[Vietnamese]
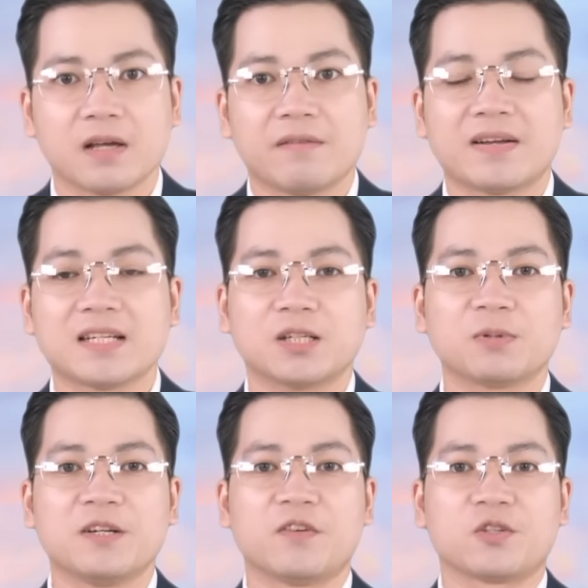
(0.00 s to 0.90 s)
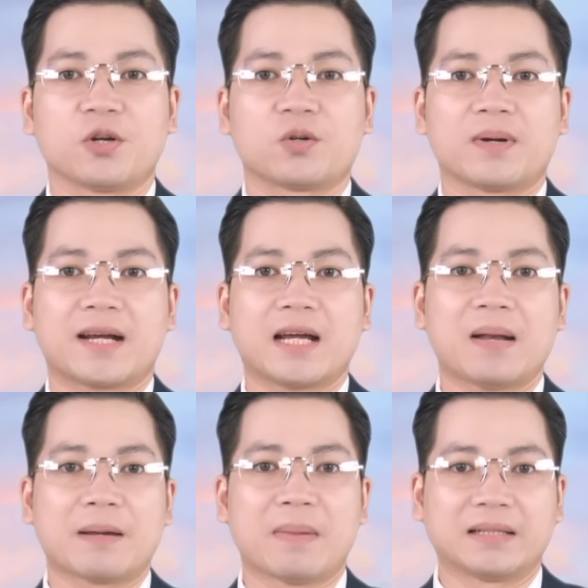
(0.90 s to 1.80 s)
Và những thông tin vừa rồi cũng đã
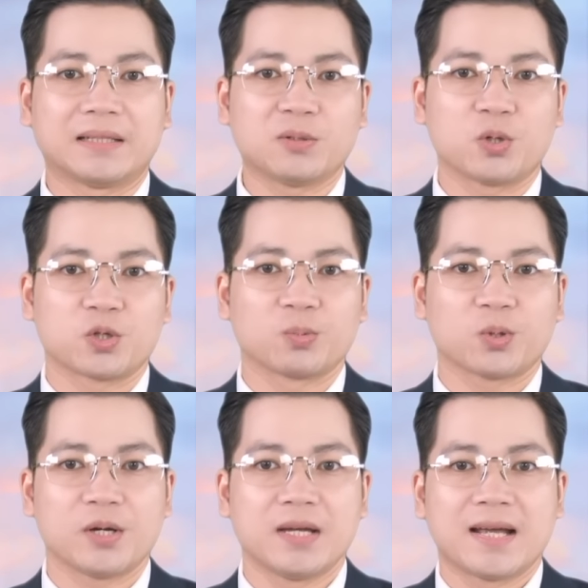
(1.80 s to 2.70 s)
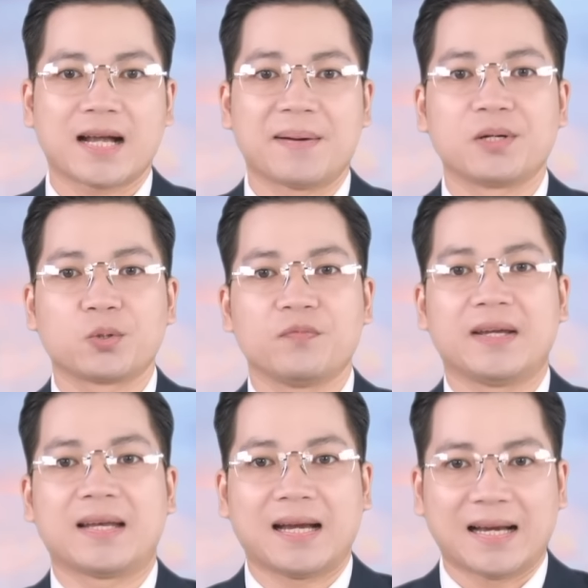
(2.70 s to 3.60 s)
khép lại bản tin của chúng tôi. Cảm ơn quý
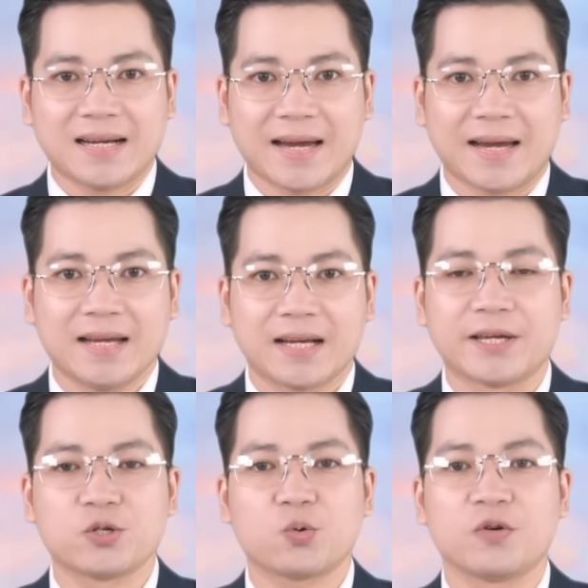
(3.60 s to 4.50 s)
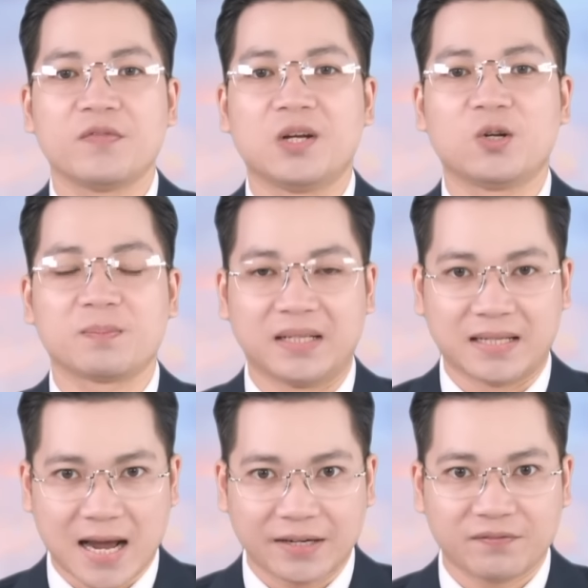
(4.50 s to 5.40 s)
vị đã lắng nghe. Kính chúc quý vị luôn
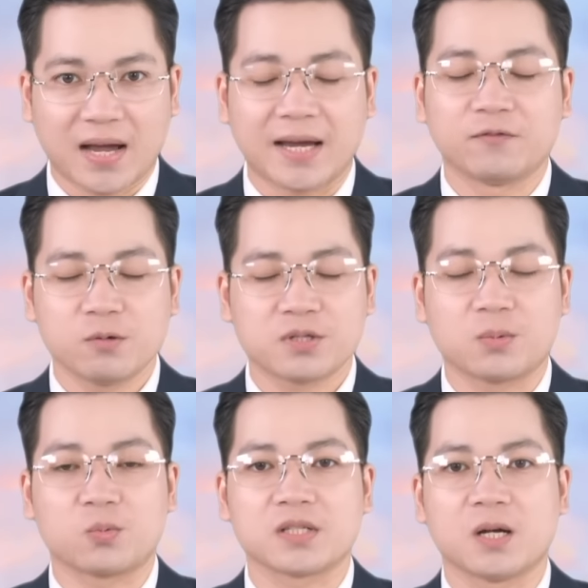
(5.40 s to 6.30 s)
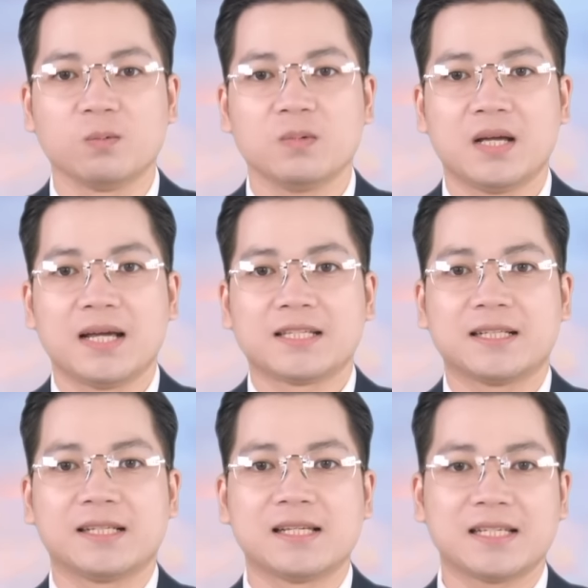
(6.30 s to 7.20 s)
bình an và hạnh phúc trong cuộc sống.
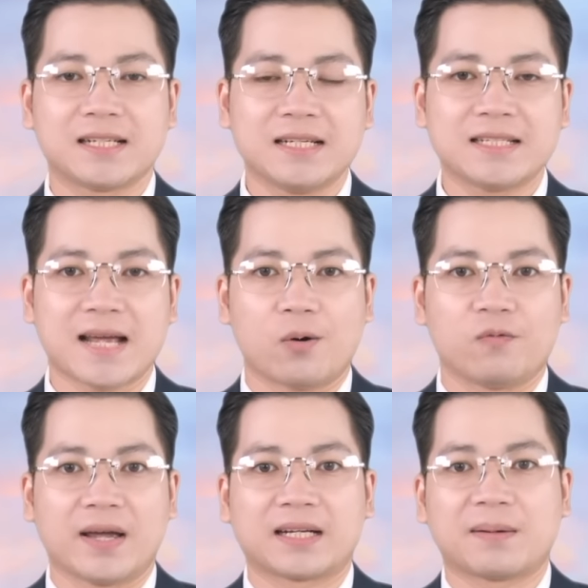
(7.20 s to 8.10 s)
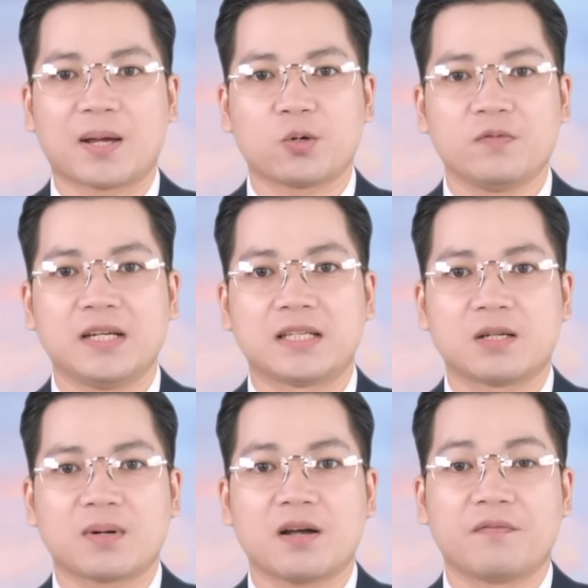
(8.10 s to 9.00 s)
Trần Tiến xin kính chào và hẹn gặp lại quý vị
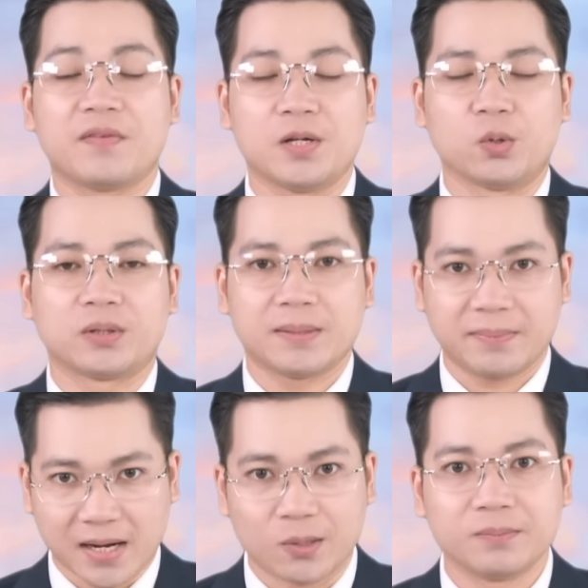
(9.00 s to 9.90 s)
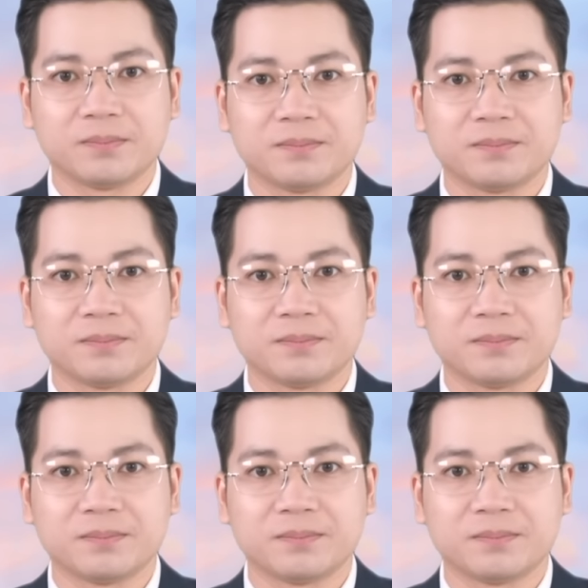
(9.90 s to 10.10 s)
trong các video tiếp theo.